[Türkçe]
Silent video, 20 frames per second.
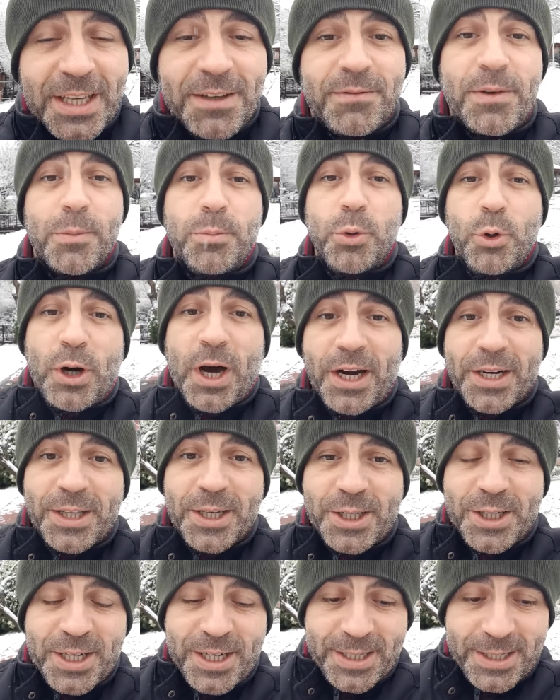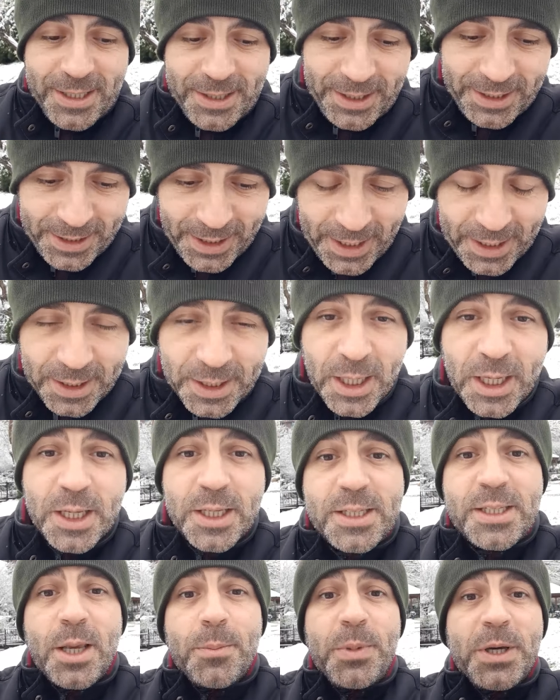ve bu kardeşinizi dinleyin.
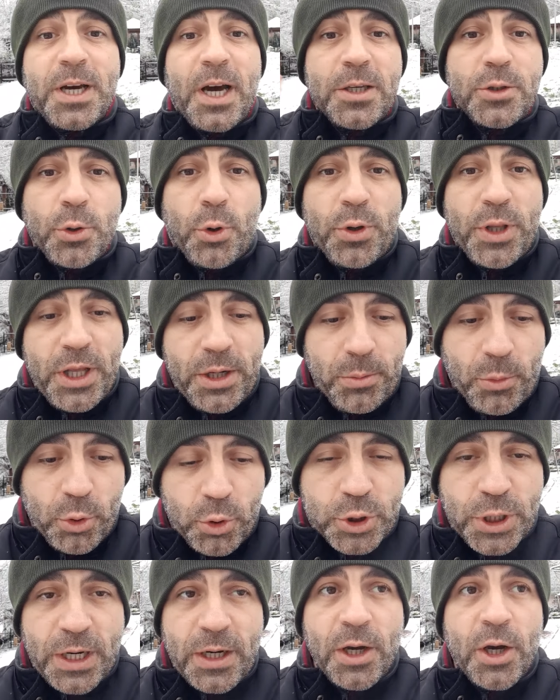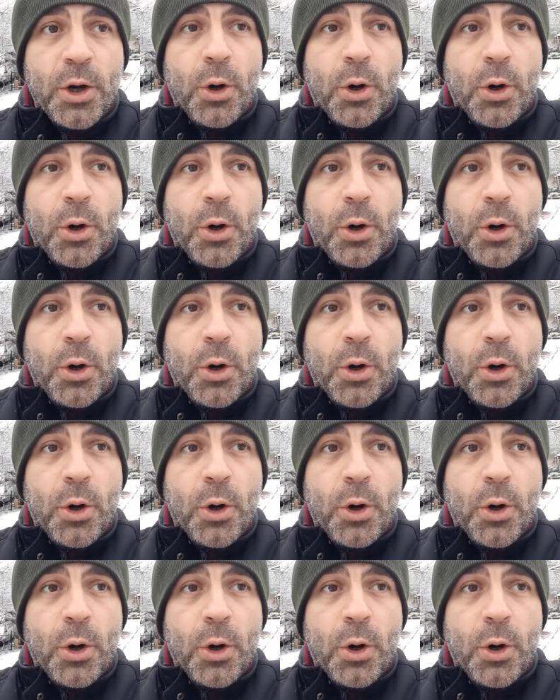Size birkaç önerim olacak.